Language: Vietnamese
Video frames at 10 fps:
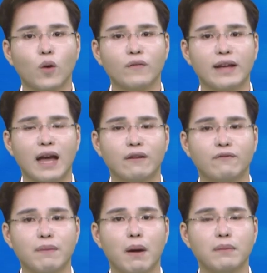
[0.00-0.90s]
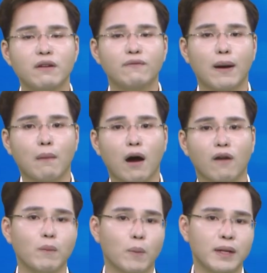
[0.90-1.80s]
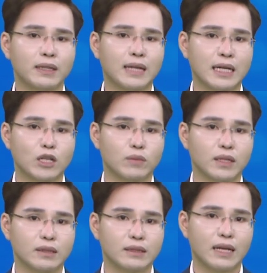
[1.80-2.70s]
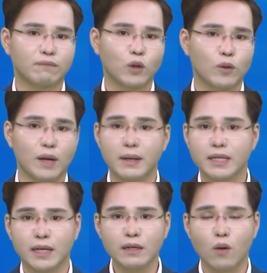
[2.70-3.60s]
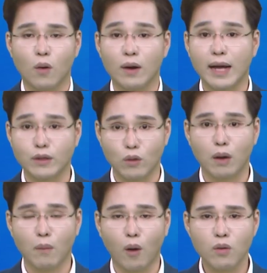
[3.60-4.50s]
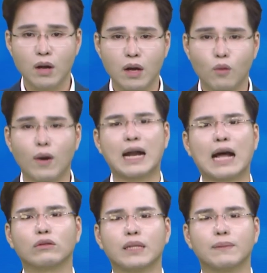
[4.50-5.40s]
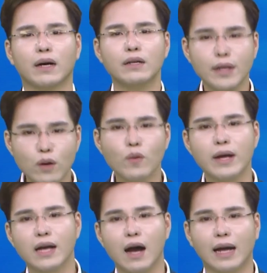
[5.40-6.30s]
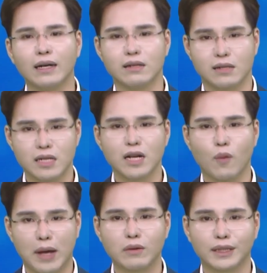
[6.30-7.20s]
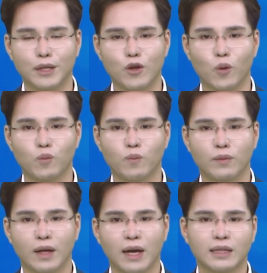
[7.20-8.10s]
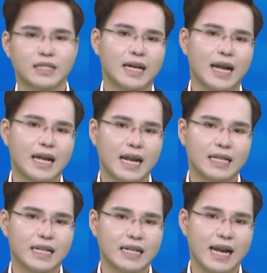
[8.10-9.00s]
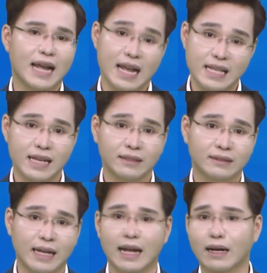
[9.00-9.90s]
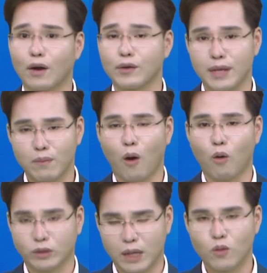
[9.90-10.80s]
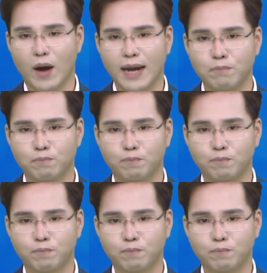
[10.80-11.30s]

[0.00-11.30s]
Quý vị, hành vi bơm nước vào bò với mục đích tăng trọng lượng nhằm thu lợi bất chính của các chủ lò mổ, ngoài ra còn tiềm ẩn nhiều nguy cơ ảnh hưởng đến sức khỏe của người tiêu dùng. Thực trạng này đang diễn ra ngang nhiên tại các lò giết mổ của tỉnh Quảng Nam.